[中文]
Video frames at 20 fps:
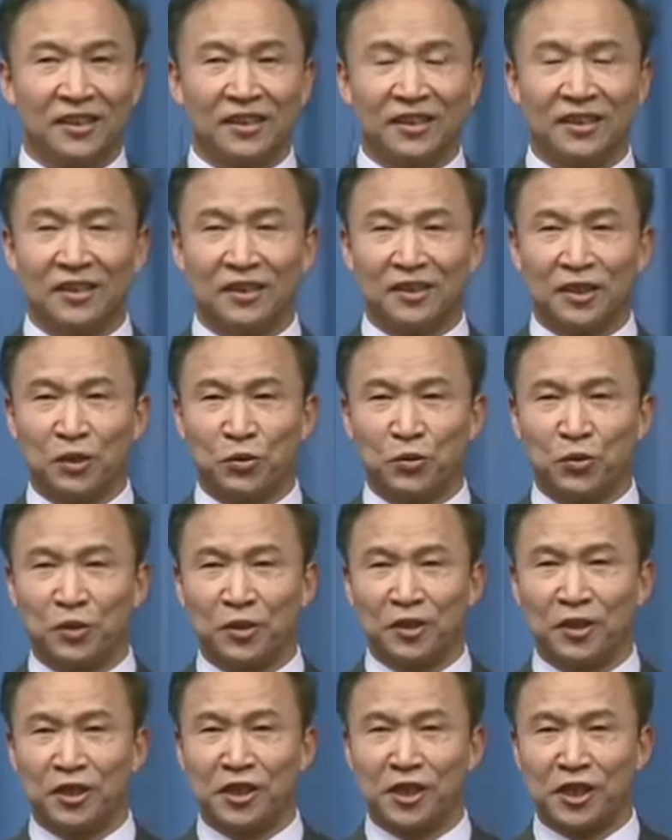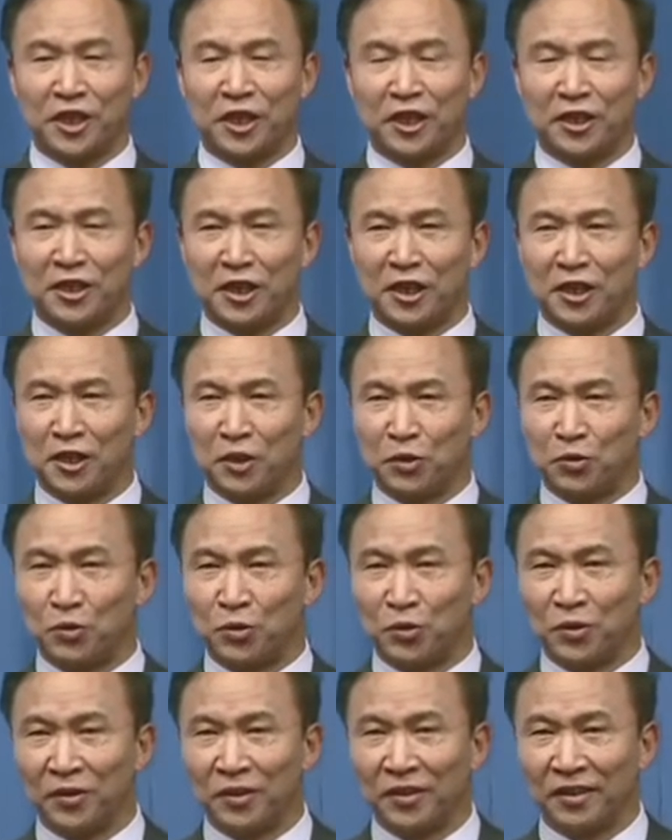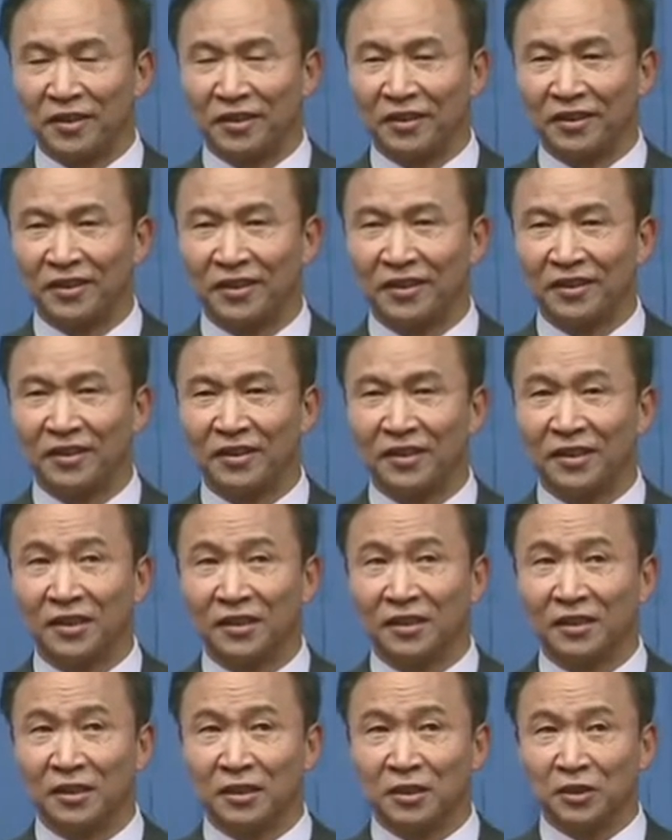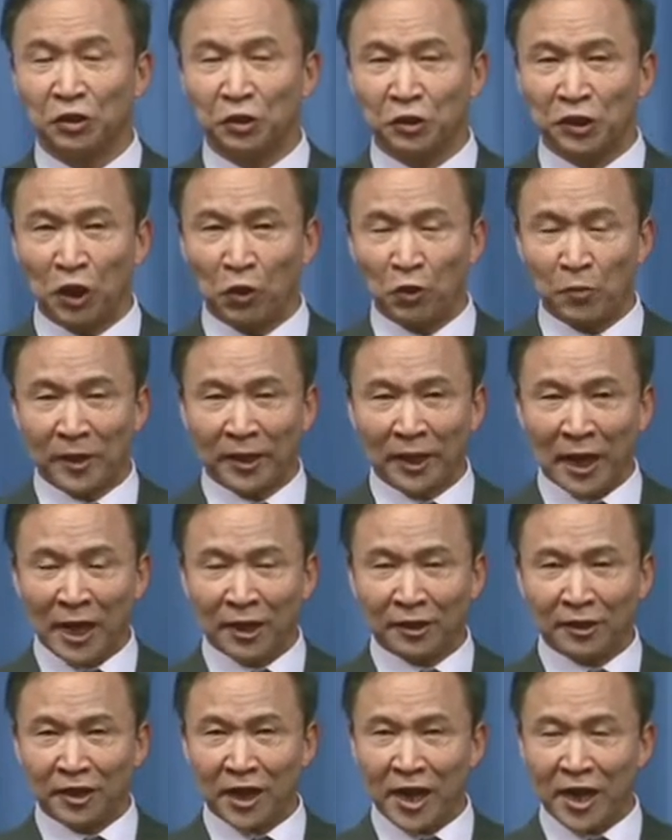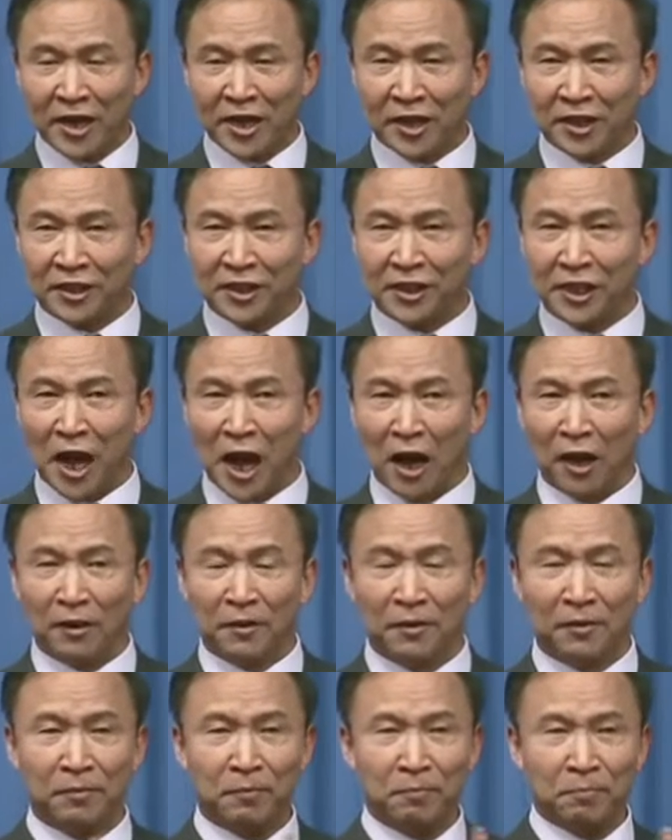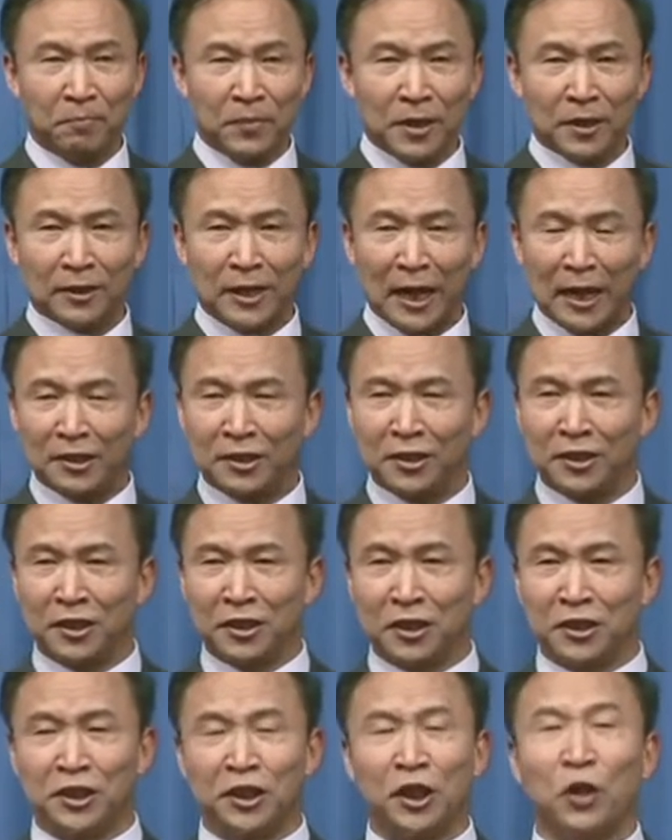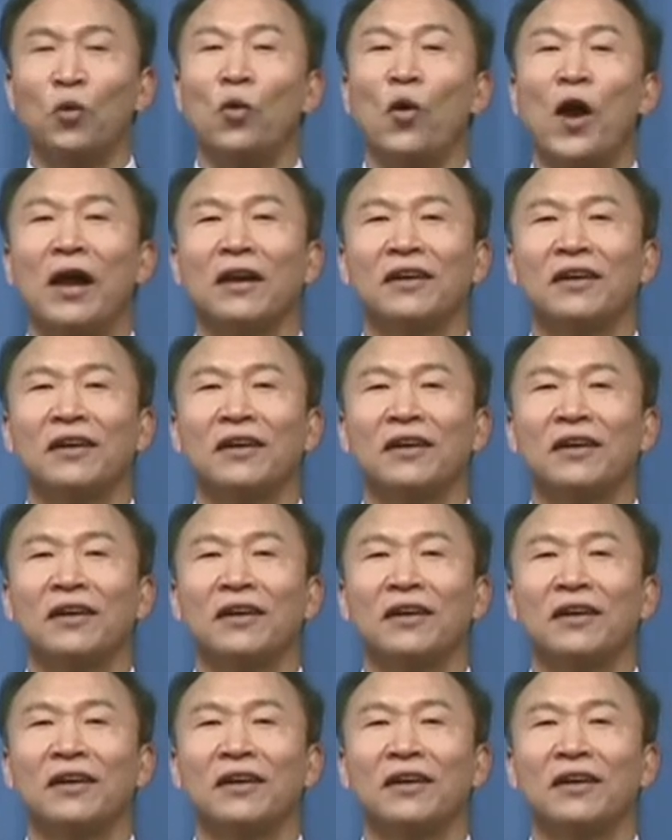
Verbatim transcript: 一句几个字儿一句。就像我们看电影一样，蒙太奇的切换，